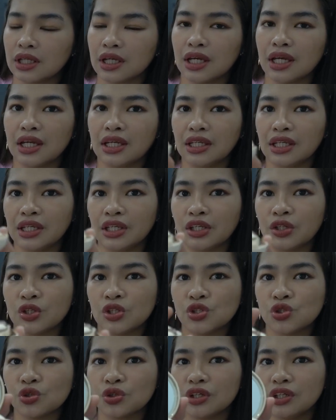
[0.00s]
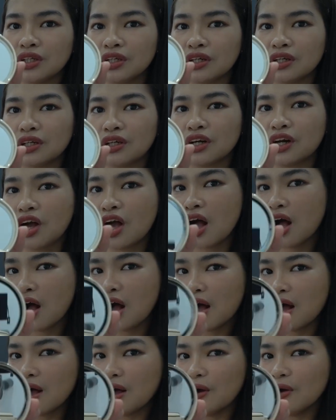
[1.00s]
ganyan yung tsura.
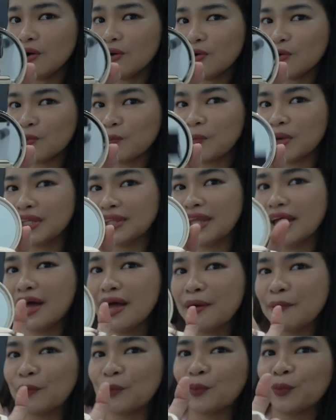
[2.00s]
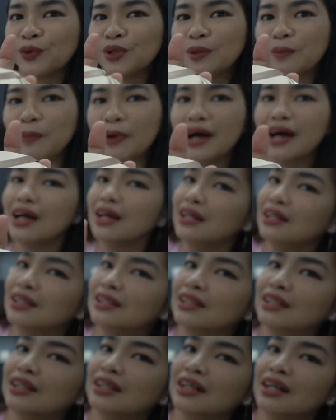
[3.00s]
Oh, madam! O, di ba?
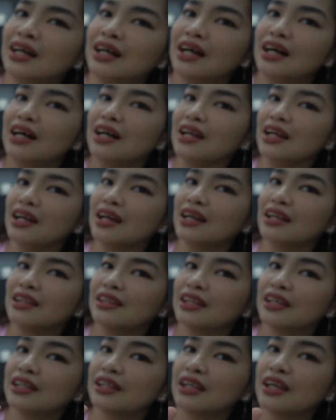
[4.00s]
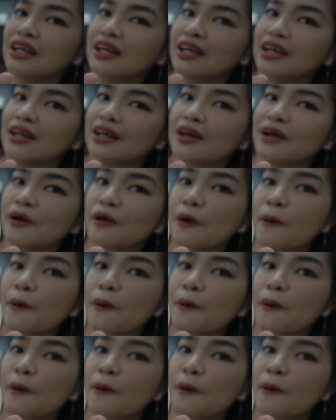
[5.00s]
Ang ganda niya.